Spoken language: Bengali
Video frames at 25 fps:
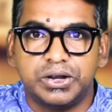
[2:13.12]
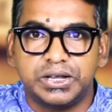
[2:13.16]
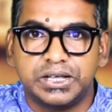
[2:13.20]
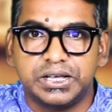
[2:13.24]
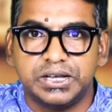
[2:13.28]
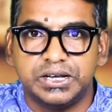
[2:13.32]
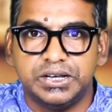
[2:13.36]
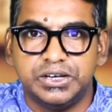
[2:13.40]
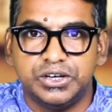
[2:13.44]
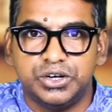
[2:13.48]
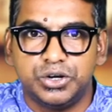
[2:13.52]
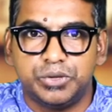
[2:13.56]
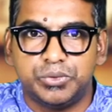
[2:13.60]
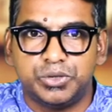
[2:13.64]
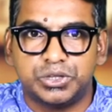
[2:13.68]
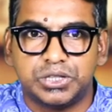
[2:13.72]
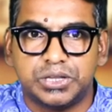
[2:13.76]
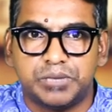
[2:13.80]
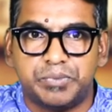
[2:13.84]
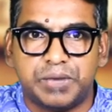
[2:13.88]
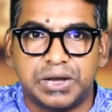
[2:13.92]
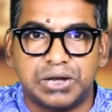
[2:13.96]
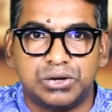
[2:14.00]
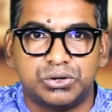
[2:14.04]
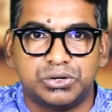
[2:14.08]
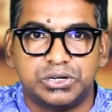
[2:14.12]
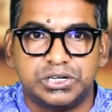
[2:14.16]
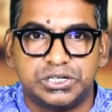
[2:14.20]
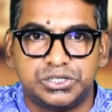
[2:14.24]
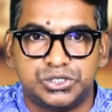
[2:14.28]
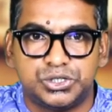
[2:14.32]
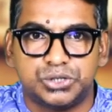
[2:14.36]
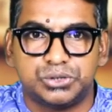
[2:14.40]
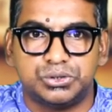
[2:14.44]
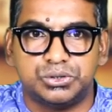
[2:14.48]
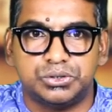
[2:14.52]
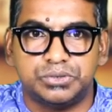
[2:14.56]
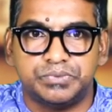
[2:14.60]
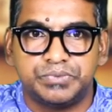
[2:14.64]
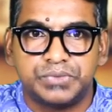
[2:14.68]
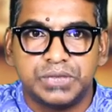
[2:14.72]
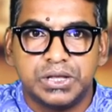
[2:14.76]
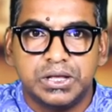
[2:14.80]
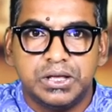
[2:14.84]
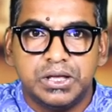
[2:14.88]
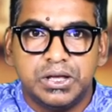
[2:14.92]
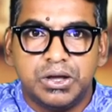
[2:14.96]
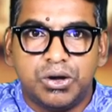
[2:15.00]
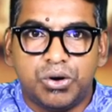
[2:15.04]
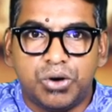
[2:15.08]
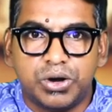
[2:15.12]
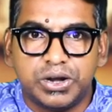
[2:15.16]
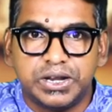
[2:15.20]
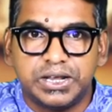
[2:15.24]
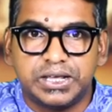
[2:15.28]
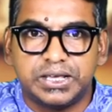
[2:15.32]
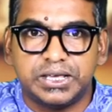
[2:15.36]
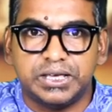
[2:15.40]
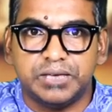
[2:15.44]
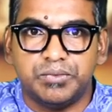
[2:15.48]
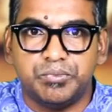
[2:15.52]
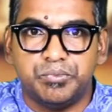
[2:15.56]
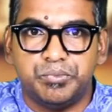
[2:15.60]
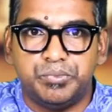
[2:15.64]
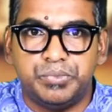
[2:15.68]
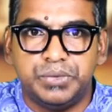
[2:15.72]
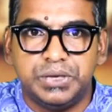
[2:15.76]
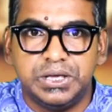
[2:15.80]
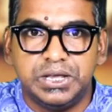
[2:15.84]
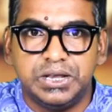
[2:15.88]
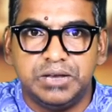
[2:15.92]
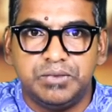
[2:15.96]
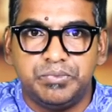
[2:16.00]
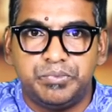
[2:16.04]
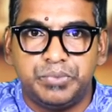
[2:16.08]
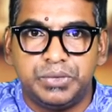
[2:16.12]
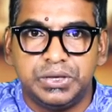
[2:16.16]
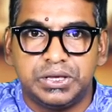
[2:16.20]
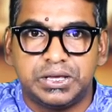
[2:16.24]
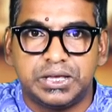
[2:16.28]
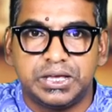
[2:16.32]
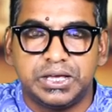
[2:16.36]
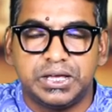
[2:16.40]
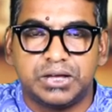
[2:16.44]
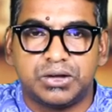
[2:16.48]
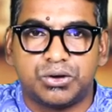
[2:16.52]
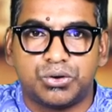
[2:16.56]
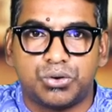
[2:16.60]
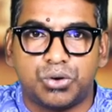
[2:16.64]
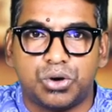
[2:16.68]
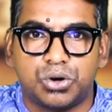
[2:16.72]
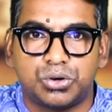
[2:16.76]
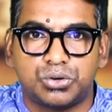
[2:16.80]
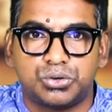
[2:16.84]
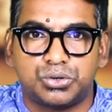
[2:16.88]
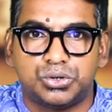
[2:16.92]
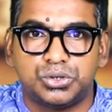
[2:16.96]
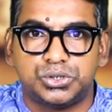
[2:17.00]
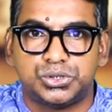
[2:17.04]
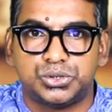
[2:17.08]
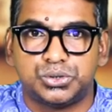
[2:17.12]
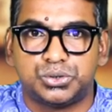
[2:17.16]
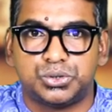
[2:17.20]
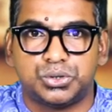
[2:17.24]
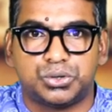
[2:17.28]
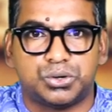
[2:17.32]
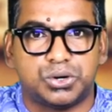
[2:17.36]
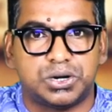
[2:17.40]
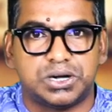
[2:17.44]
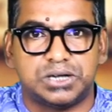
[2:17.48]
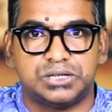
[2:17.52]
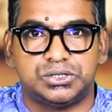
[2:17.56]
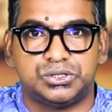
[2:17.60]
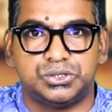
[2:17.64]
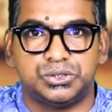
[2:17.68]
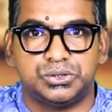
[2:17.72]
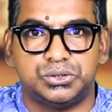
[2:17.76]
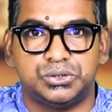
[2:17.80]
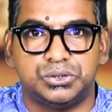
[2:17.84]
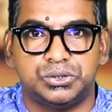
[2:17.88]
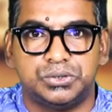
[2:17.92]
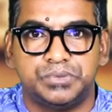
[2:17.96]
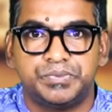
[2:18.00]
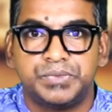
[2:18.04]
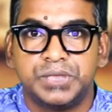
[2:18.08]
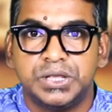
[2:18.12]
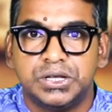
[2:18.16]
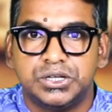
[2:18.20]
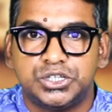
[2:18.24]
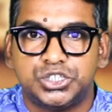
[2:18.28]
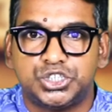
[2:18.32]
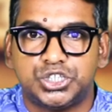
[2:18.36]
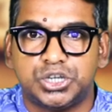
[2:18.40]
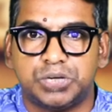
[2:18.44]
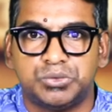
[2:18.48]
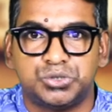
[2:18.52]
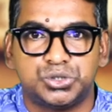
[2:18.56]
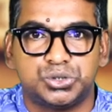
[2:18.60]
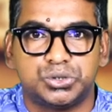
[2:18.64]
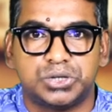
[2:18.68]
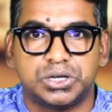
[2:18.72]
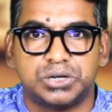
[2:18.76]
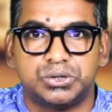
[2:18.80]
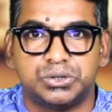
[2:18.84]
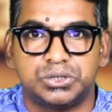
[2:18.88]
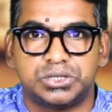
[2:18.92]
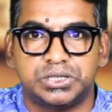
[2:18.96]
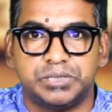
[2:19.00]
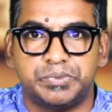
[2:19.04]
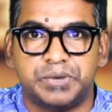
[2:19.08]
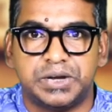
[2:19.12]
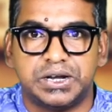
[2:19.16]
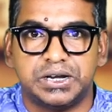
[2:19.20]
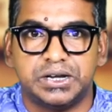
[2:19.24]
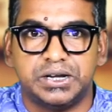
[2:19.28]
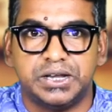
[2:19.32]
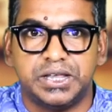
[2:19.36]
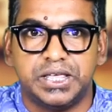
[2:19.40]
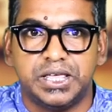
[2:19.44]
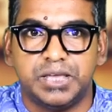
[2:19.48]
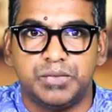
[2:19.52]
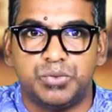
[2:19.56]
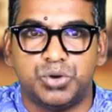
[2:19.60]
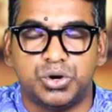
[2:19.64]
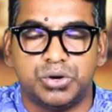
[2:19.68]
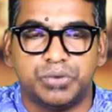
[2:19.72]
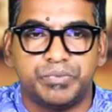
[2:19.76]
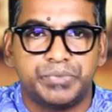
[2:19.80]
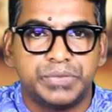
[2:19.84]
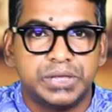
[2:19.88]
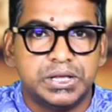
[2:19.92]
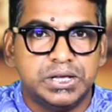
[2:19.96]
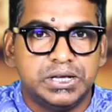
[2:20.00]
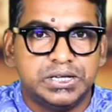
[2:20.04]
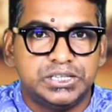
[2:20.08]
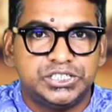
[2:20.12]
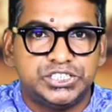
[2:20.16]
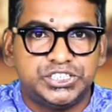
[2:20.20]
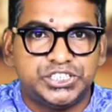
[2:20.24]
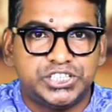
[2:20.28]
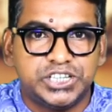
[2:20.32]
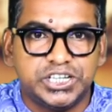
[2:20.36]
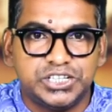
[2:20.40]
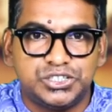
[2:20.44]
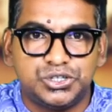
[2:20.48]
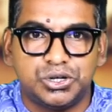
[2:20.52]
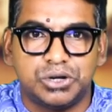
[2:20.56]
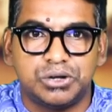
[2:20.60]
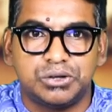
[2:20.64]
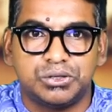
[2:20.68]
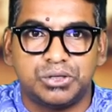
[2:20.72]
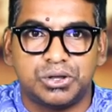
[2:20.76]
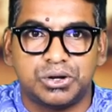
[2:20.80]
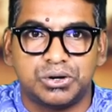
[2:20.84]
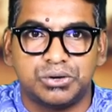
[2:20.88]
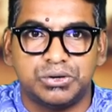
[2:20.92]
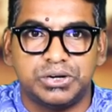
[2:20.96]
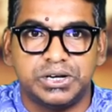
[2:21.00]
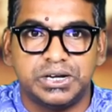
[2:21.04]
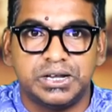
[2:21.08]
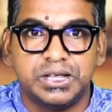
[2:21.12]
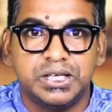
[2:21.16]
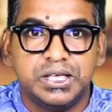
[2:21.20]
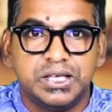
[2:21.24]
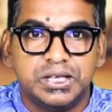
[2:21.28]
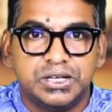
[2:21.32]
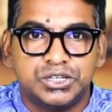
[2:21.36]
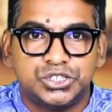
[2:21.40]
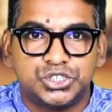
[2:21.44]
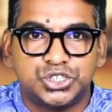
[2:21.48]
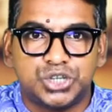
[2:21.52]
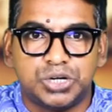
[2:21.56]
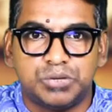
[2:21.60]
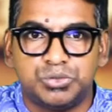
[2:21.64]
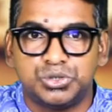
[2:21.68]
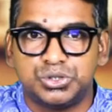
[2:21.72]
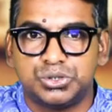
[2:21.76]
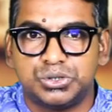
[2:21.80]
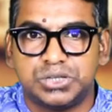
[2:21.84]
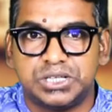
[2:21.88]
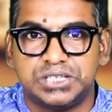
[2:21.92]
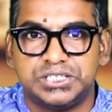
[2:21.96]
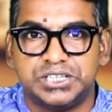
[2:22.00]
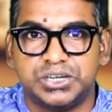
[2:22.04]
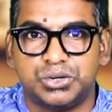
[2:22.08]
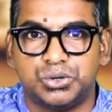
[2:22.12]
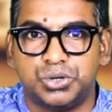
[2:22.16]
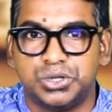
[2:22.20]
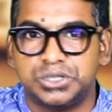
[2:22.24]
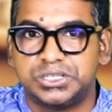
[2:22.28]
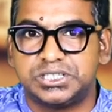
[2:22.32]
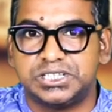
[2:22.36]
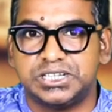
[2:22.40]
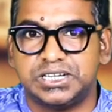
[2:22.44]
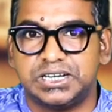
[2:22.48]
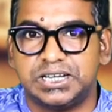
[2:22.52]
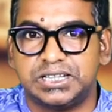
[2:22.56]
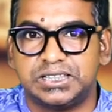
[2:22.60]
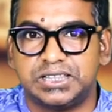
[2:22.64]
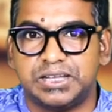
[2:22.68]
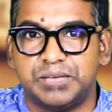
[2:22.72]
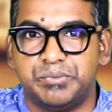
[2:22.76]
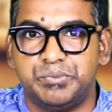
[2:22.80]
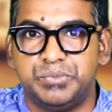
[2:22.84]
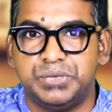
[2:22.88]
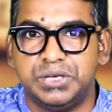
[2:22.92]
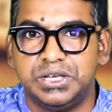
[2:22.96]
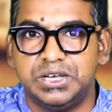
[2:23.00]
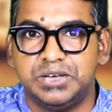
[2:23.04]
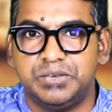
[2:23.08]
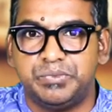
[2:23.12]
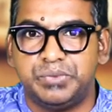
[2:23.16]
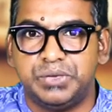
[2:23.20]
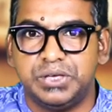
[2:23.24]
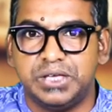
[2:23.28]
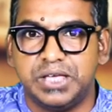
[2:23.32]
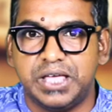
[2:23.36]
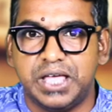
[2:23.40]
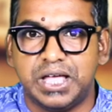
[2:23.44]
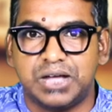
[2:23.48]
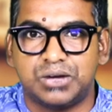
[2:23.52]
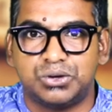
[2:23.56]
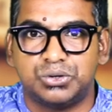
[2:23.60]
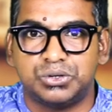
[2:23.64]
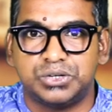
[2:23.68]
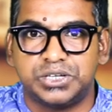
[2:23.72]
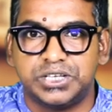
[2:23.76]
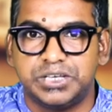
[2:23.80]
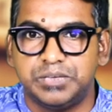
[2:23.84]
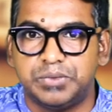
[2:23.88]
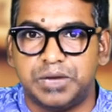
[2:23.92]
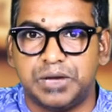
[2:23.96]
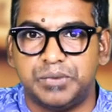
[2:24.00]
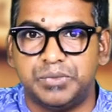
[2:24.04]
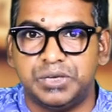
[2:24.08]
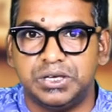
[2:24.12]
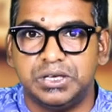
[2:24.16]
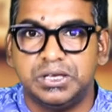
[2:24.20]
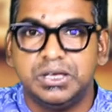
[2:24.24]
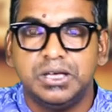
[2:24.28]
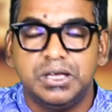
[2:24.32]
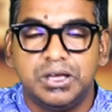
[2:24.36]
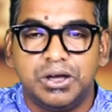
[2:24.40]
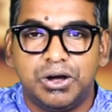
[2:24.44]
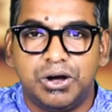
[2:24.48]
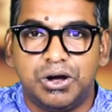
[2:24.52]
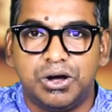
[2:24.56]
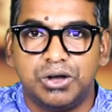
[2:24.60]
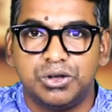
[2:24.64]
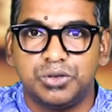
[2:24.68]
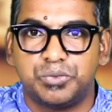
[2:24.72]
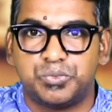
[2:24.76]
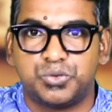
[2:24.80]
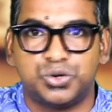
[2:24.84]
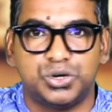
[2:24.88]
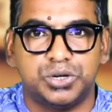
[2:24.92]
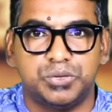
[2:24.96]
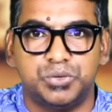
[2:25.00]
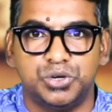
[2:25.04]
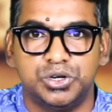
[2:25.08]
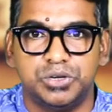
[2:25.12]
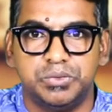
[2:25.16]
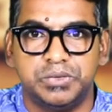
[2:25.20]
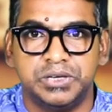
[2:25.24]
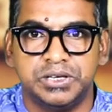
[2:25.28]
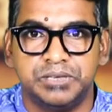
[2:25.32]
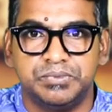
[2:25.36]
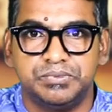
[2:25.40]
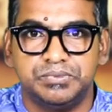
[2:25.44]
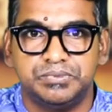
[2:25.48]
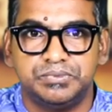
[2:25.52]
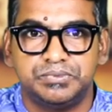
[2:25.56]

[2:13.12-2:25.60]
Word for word: অনেকে নিরবতা পালনের জন্য অনেকে বিএনপিকে কক্ষচ্যুত করার জন্য সমঝোতা করতে পারেন এবং সে ধরনের সমঝোতা যে হচ্ছে না তা বিএনপি এখন কিভাবে হলপ করে বলবে